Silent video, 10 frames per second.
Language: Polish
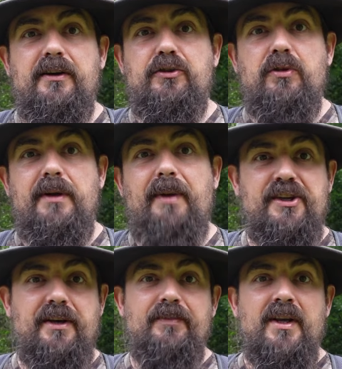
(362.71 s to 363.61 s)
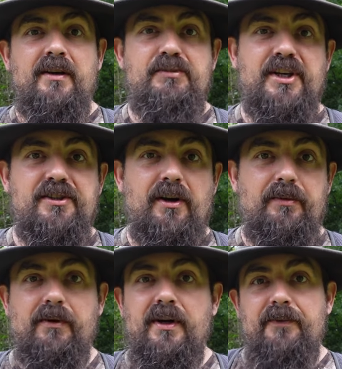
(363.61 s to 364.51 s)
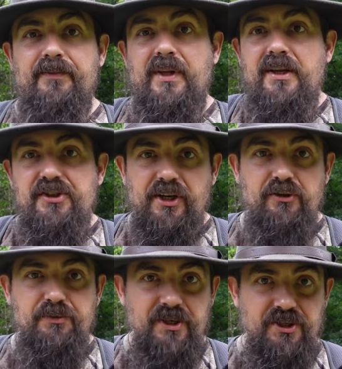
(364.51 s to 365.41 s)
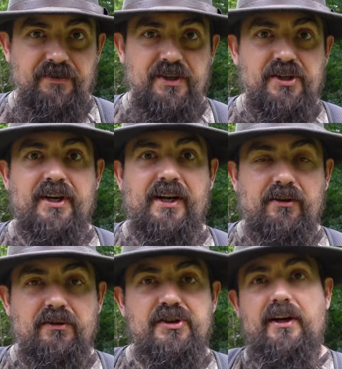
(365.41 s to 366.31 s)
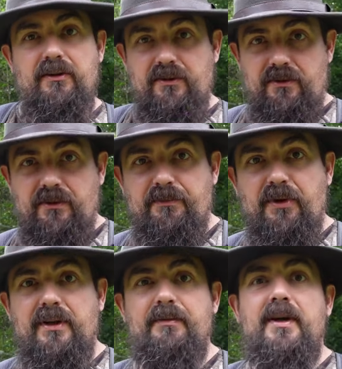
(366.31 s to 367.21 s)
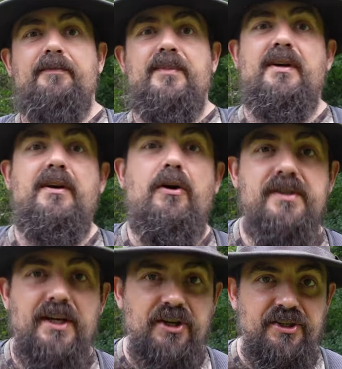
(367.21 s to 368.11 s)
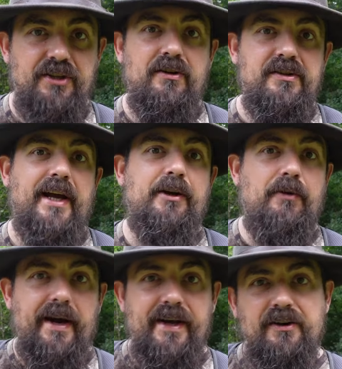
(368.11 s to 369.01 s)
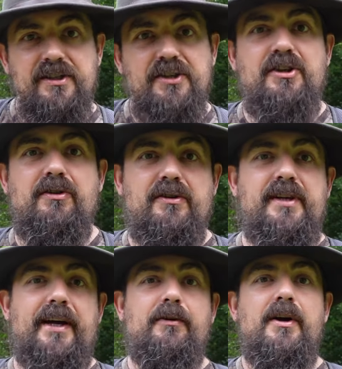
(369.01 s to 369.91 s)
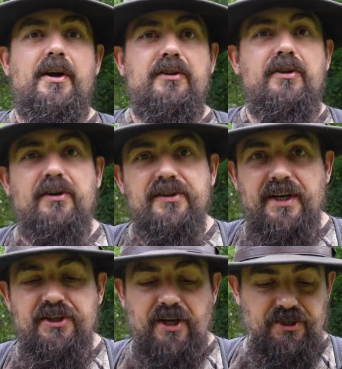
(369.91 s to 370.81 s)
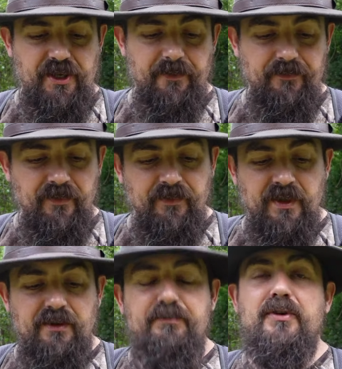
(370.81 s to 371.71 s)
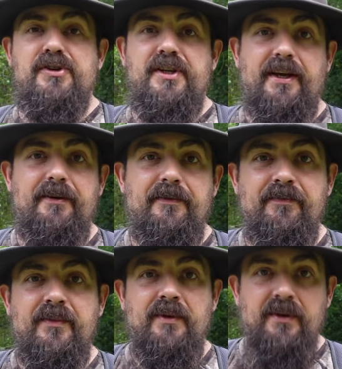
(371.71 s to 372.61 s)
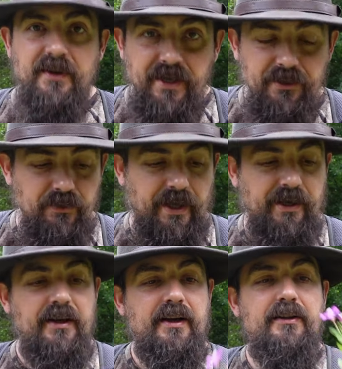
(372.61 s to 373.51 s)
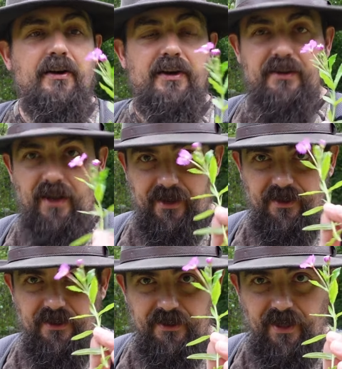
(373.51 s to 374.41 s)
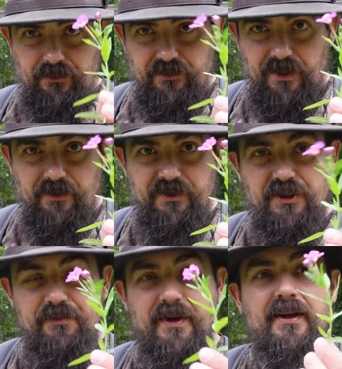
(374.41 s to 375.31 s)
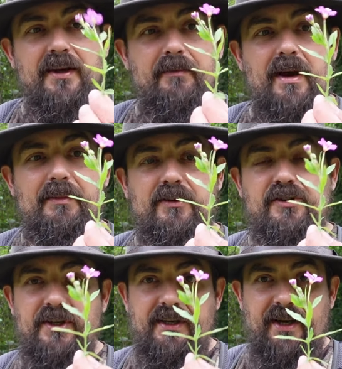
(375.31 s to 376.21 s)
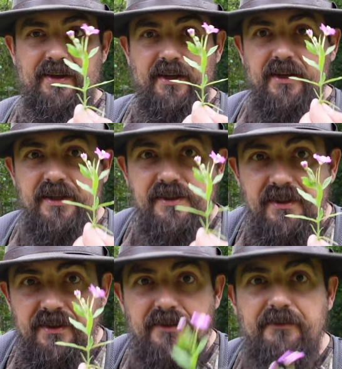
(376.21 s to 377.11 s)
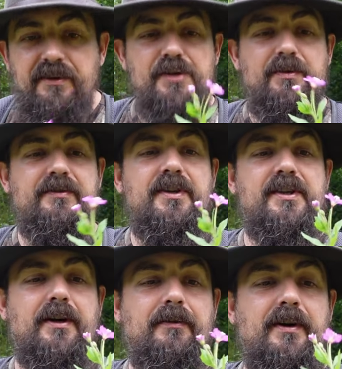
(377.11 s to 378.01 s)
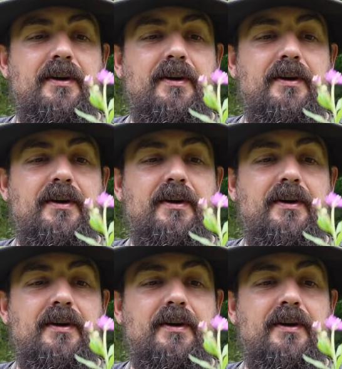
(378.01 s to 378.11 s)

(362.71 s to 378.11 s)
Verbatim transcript: e, który macie przed sobą. E, jeżeli już będziecie wiedzieć, jaka to rodzina, no to potem oznaczacie do rodzaju, a jak oznaczycie do rodzaju, to oznaczacie później gatunek. No i tak, jak tutaj mówiliśmy, mamy do czynienia z wierzbownicą